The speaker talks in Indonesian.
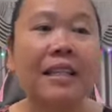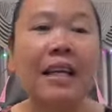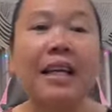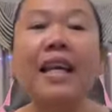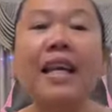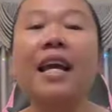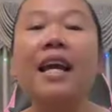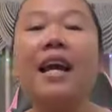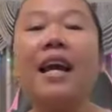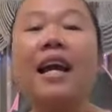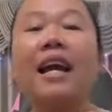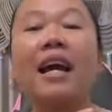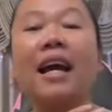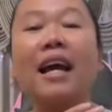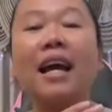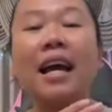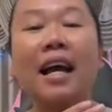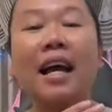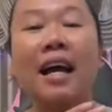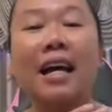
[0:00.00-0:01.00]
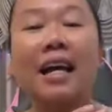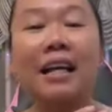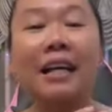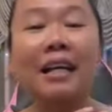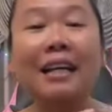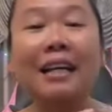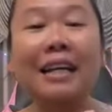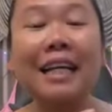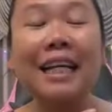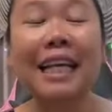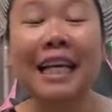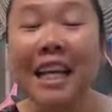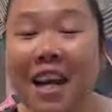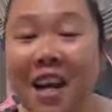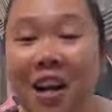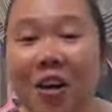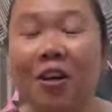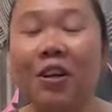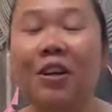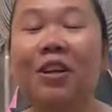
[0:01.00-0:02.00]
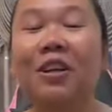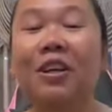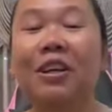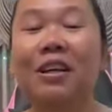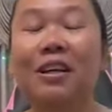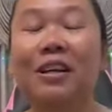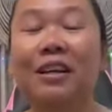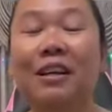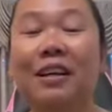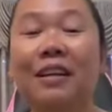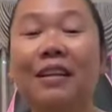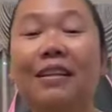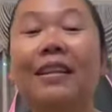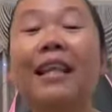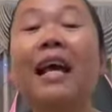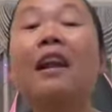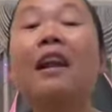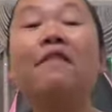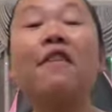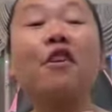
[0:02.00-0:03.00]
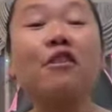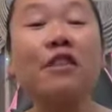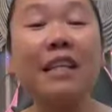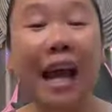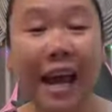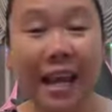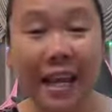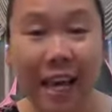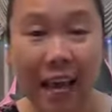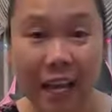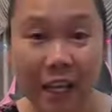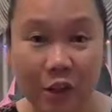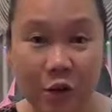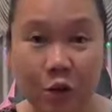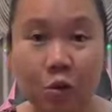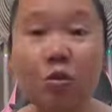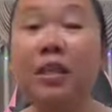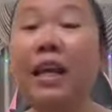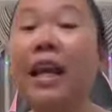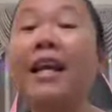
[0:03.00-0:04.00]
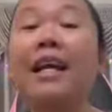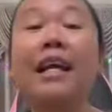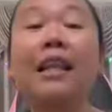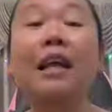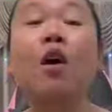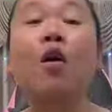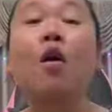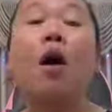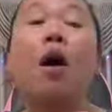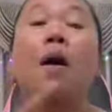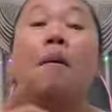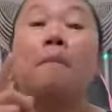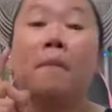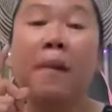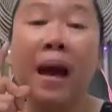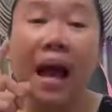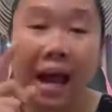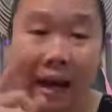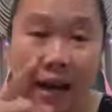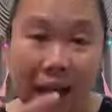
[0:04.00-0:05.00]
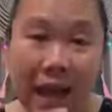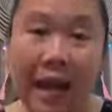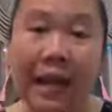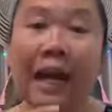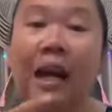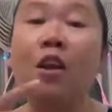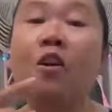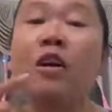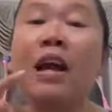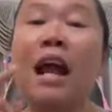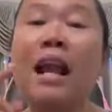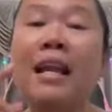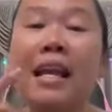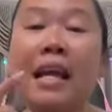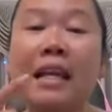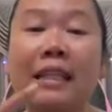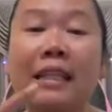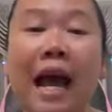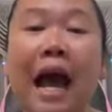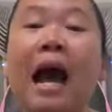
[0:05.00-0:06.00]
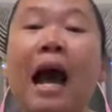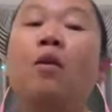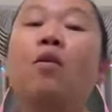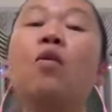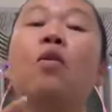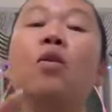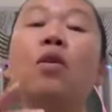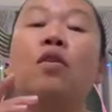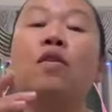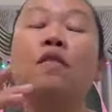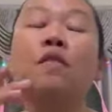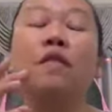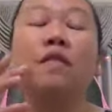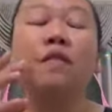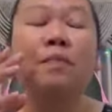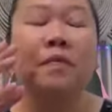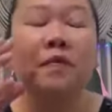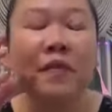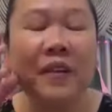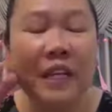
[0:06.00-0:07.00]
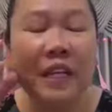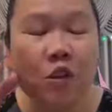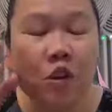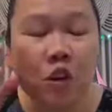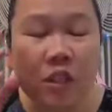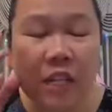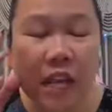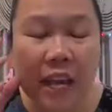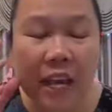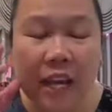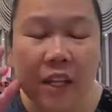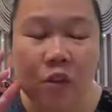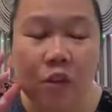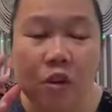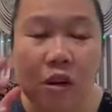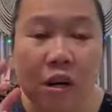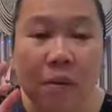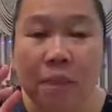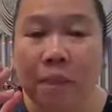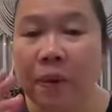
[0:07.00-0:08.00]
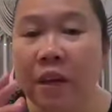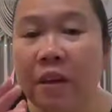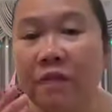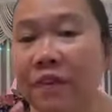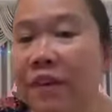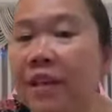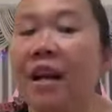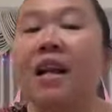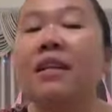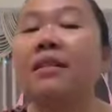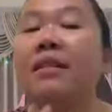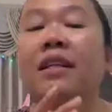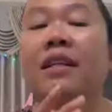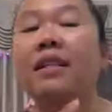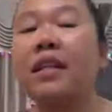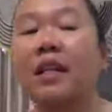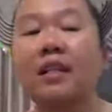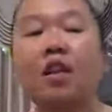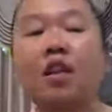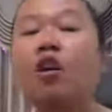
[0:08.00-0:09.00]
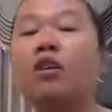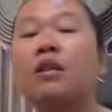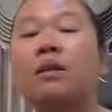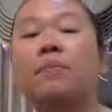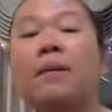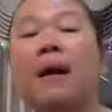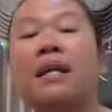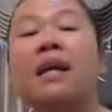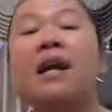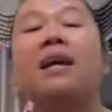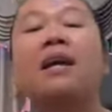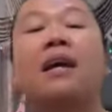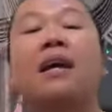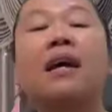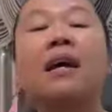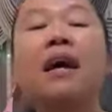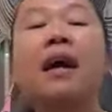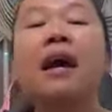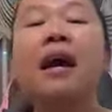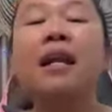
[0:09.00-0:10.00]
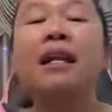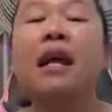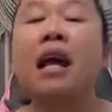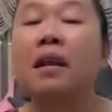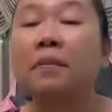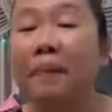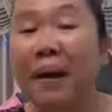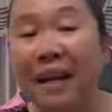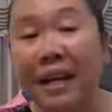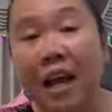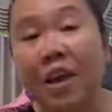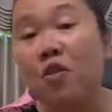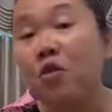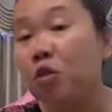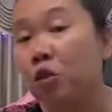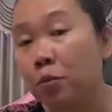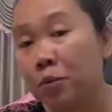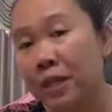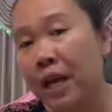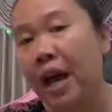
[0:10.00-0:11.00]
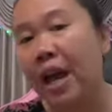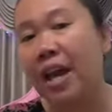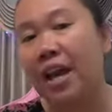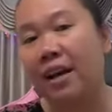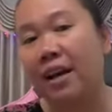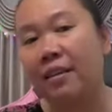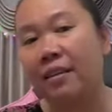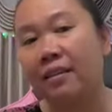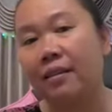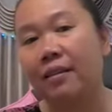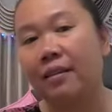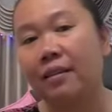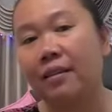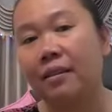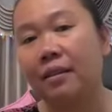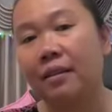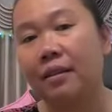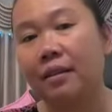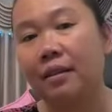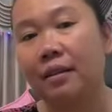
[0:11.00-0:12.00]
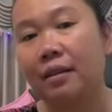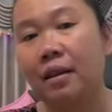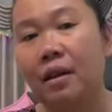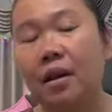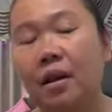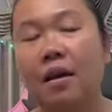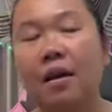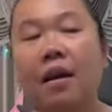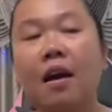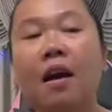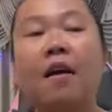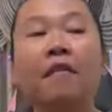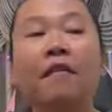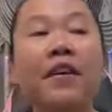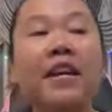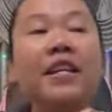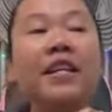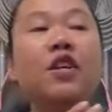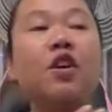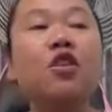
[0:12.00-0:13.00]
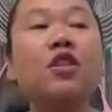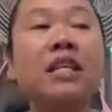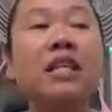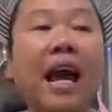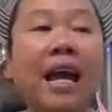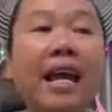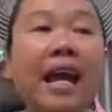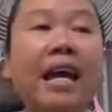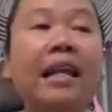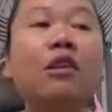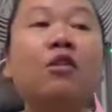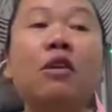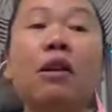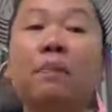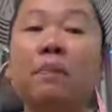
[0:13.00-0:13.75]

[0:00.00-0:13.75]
Jadi gini loh, telepon saya itu saya nggak tahu. Malah kalau kalian tahu, video saya itu lebih viral di TikTok daripada daripada YouTube saya video saya itu